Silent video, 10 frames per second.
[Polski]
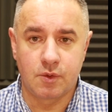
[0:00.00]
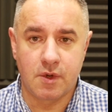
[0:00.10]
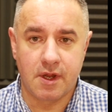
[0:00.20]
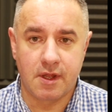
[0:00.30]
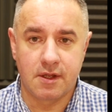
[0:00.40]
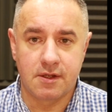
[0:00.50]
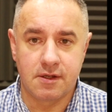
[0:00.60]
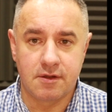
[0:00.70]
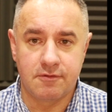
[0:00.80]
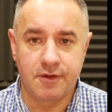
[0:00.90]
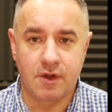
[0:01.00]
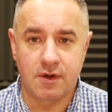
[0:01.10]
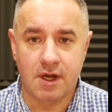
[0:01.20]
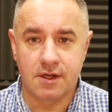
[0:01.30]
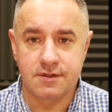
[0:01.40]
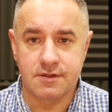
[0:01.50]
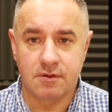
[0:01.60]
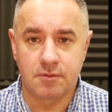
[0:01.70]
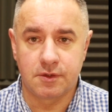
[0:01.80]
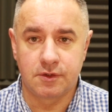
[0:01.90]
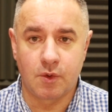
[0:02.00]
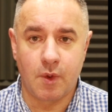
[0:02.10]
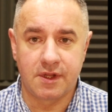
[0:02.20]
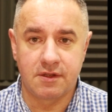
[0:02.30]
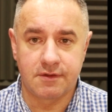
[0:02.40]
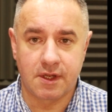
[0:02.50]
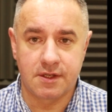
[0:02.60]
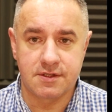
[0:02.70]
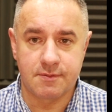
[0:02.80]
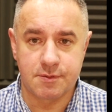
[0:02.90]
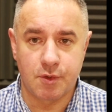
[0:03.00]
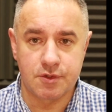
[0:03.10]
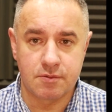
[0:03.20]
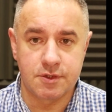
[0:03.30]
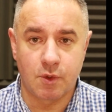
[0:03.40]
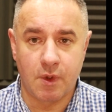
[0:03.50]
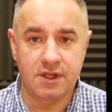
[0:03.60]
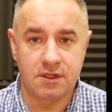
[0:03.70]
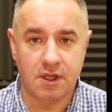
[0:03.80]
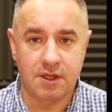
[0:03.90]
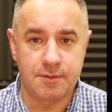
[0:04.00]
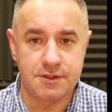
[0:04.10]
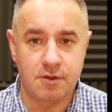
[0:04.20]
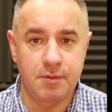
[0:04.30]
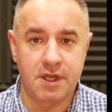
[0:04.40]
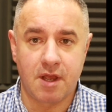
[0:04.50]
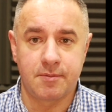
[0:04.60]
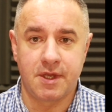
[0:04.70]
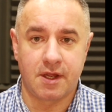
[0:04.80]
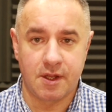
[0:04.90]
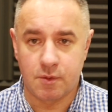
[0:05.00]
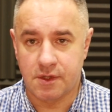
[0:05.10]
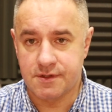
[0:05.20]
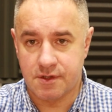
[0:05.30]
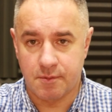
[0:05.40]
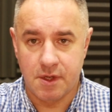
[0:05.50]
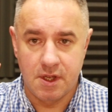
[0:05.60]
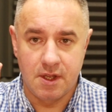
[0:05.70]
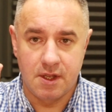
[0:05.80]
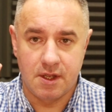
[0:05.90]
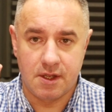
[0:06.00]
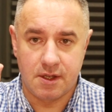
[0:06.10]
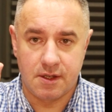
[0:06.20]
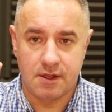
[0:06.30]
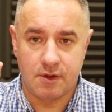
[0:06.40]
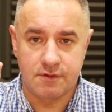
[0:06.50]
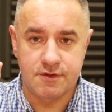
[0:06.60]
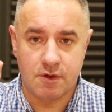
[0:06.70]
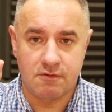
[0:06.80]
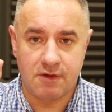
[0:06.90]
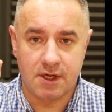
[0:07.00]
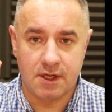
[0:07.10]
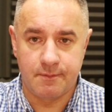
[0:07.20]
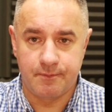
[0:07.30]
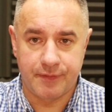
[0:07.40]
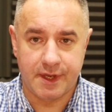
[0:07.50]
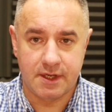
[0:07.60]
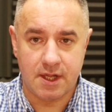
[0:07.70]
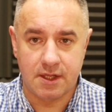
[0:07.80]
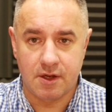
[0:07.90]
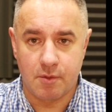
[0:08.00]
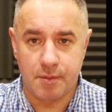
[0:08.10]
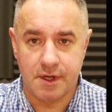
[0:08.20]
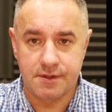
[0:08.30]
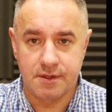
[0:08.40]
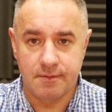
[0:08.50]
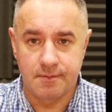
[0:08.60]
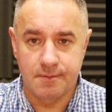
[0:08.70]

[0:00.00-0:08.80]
które wykonane są dokładnie w taki sam sposób, z dokładnie takimi zdobieniami, jakie tutaj są odwzorowane na tej kopercie.